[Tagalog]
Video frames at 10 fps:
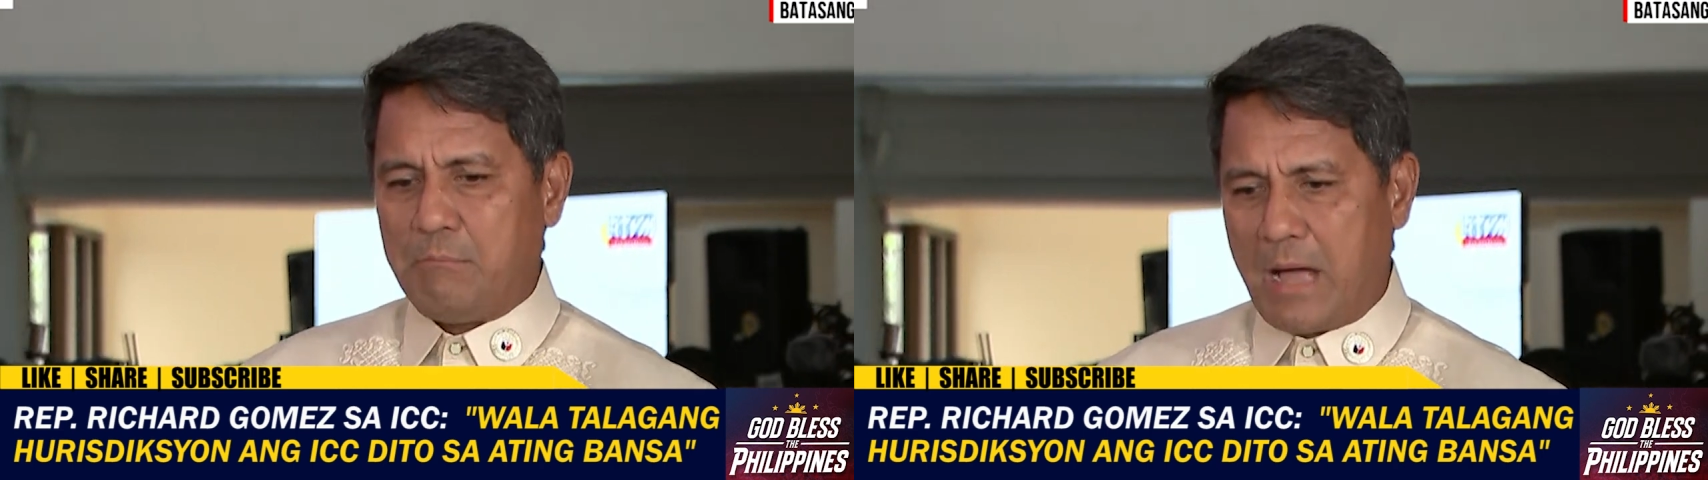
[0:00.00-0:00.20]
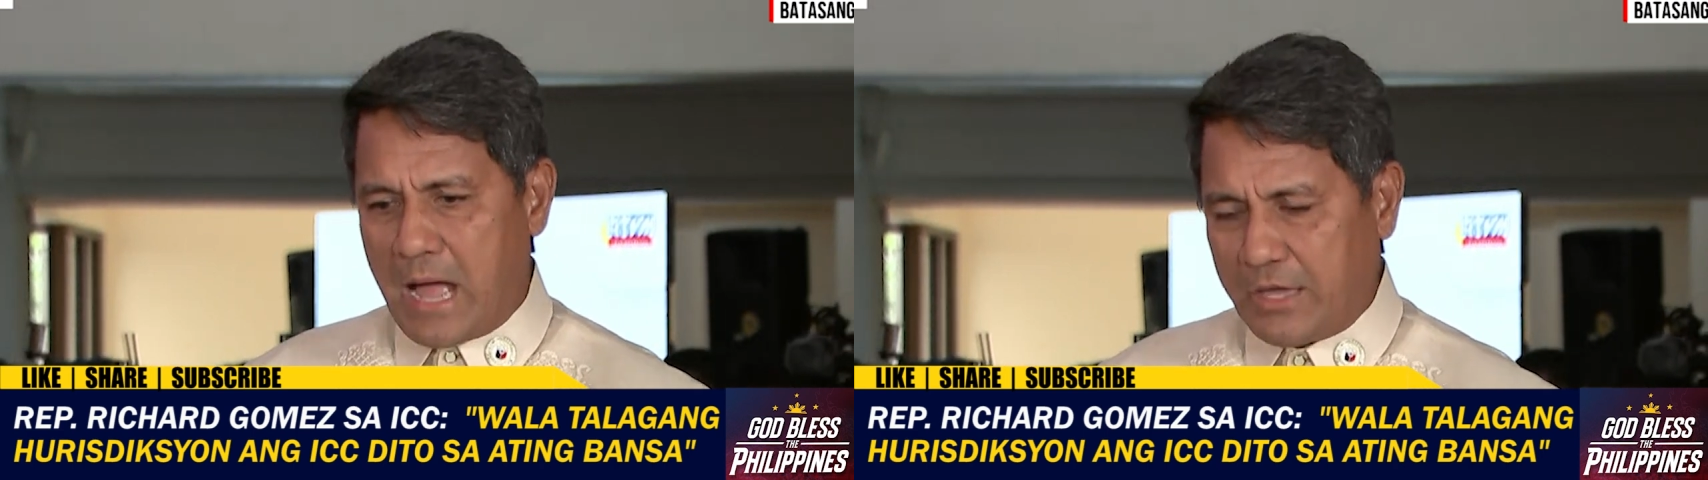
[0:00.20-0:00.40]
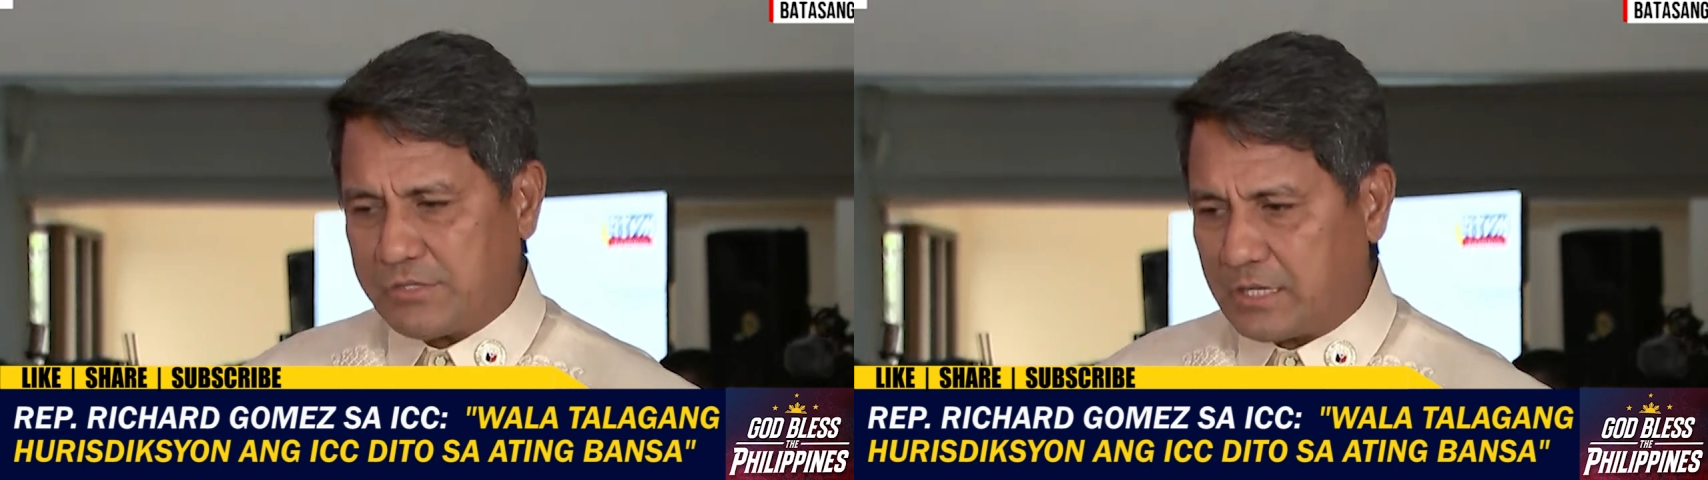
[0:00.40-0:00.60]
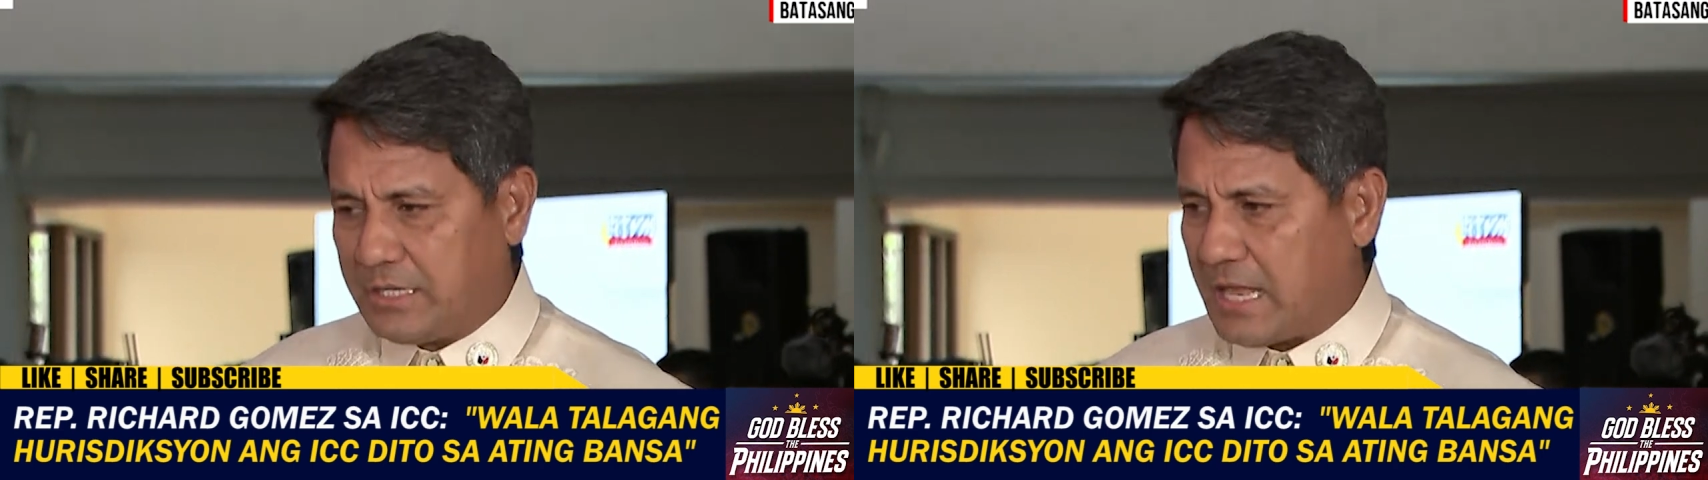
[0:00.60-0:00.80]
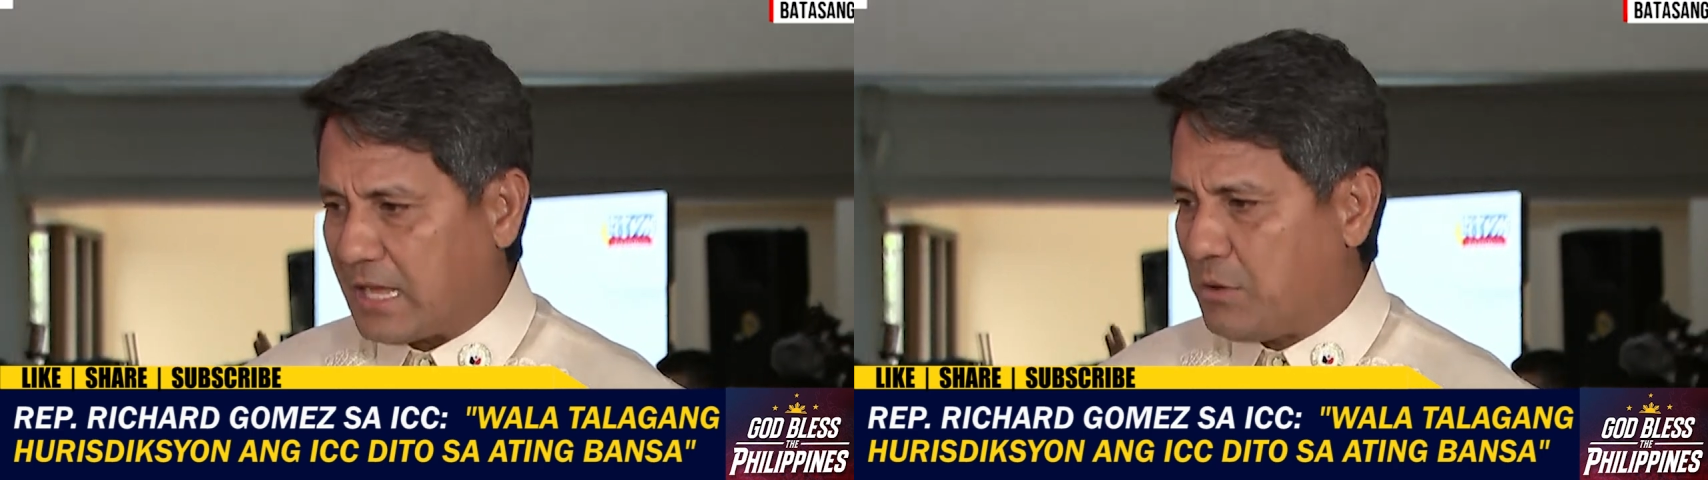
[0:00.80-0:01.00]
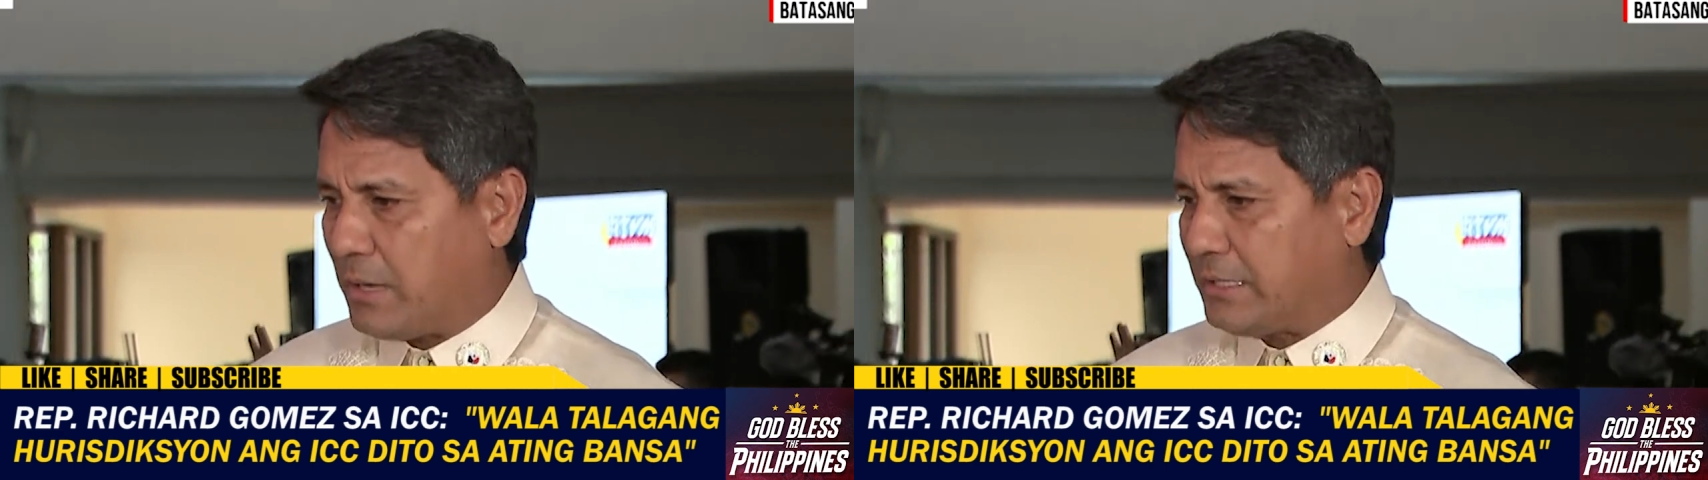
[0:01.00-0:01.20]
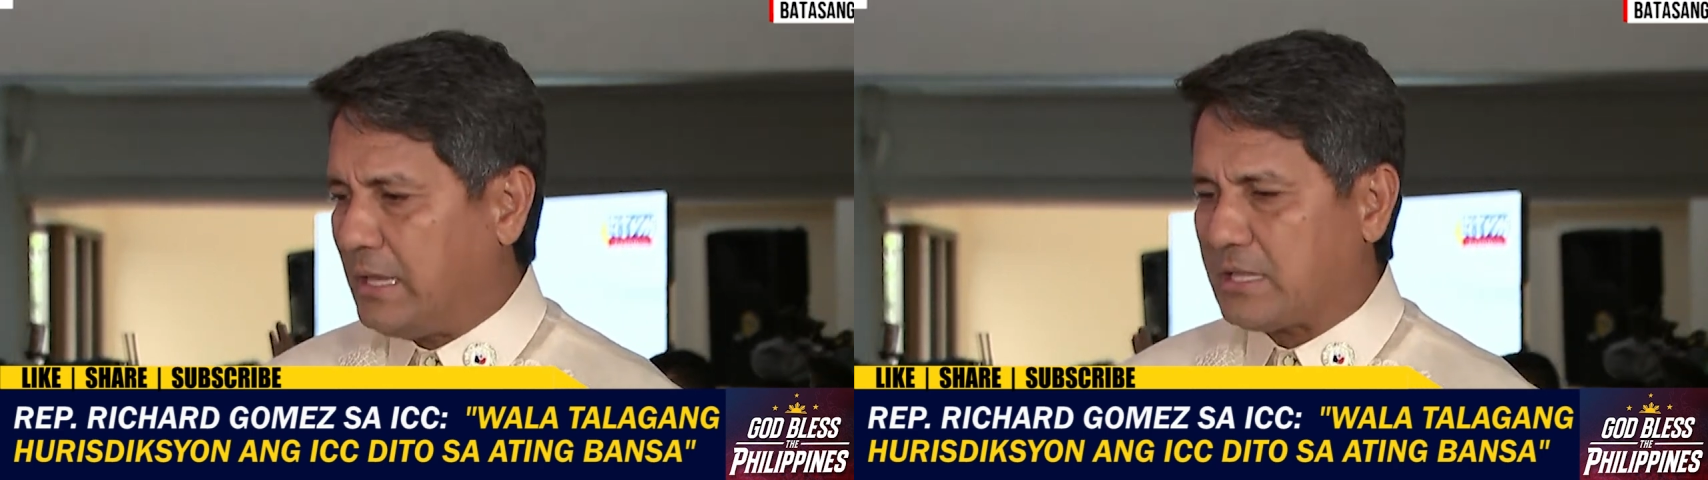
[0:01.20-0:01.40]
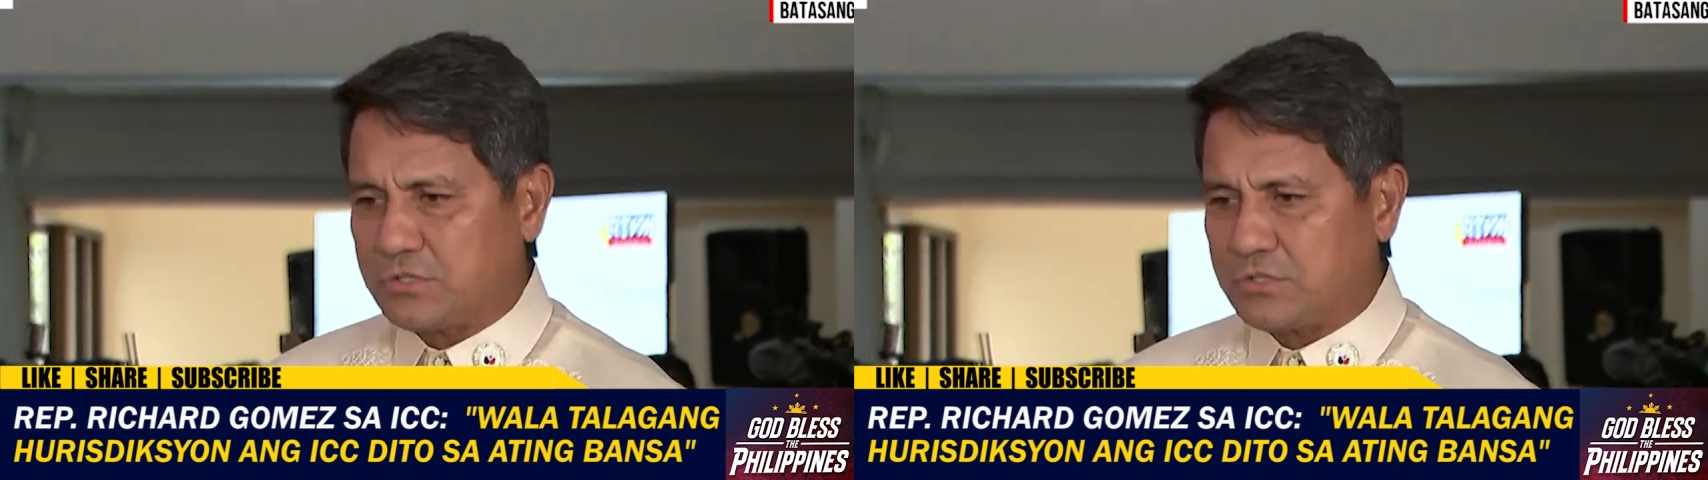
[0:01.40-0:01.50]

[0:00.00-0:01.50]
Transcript: maayos ang ginagawa nila.